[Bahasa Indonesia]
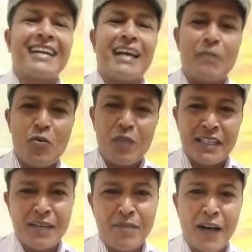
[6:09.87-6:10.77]
Kenapa
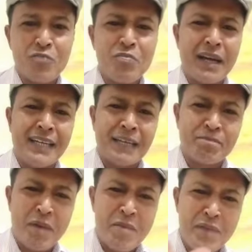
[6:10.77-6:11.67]
umatnya malu?
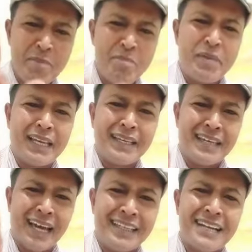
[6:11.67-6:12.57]
Melihat
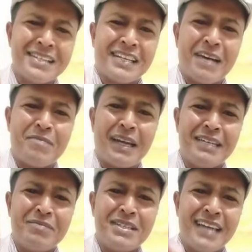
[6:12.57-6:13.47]
pemimpinnya yang selama
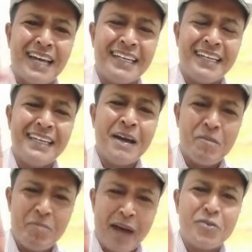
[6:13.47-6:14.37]
ini menjadi
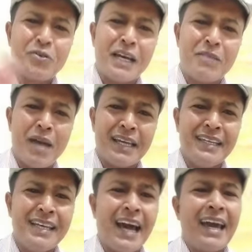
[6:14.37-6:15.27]
panutan bagi
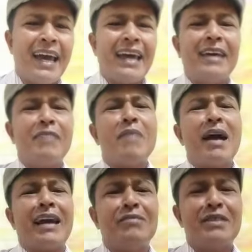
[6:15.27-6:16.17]
dia, eh
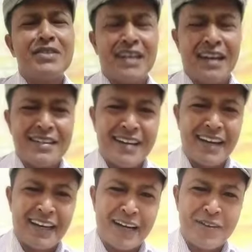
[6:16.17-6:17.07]
malah
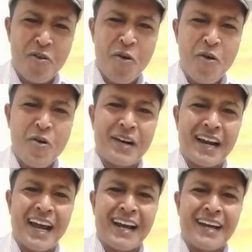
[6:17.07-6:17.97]
menjelek-jelekkan
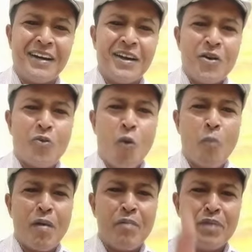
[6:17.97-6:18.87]
orang. Kok
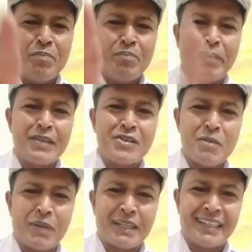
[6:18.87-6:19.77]
pemimpin
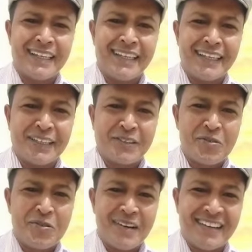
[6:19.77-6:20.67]
seperti itu?